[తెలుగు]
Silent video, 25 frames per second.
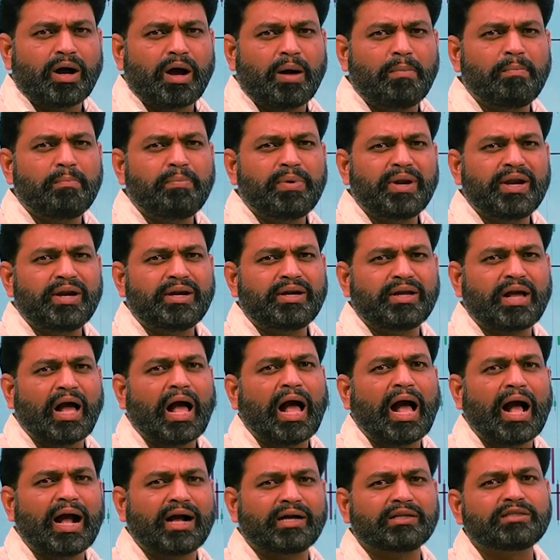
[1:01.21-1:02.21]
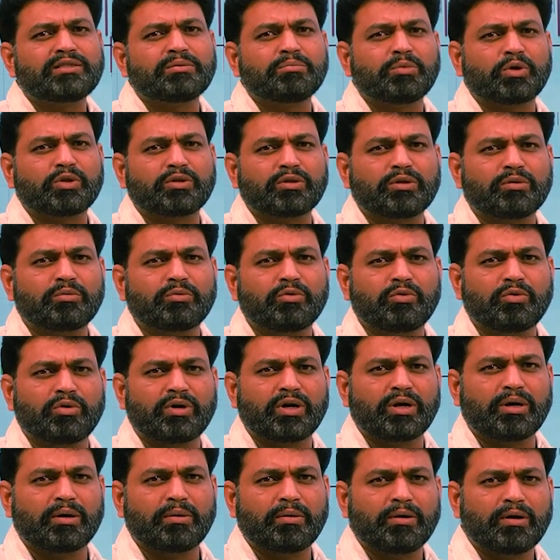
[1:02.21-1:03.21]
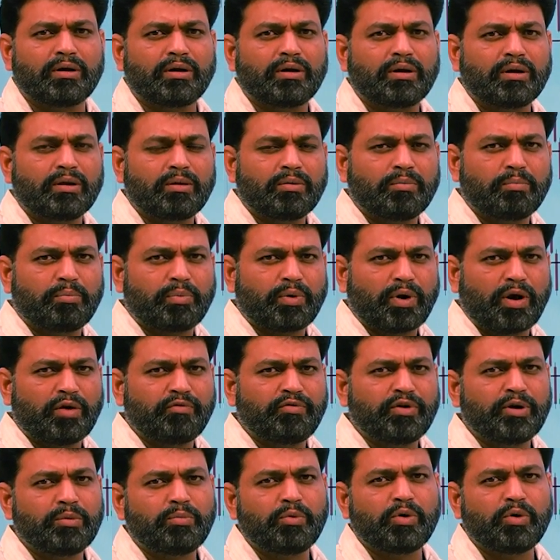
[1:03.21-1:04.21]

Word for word: కంప్లీట్గా ఆగస్ట్ మొత్తం కూడా ప్రాఫిట్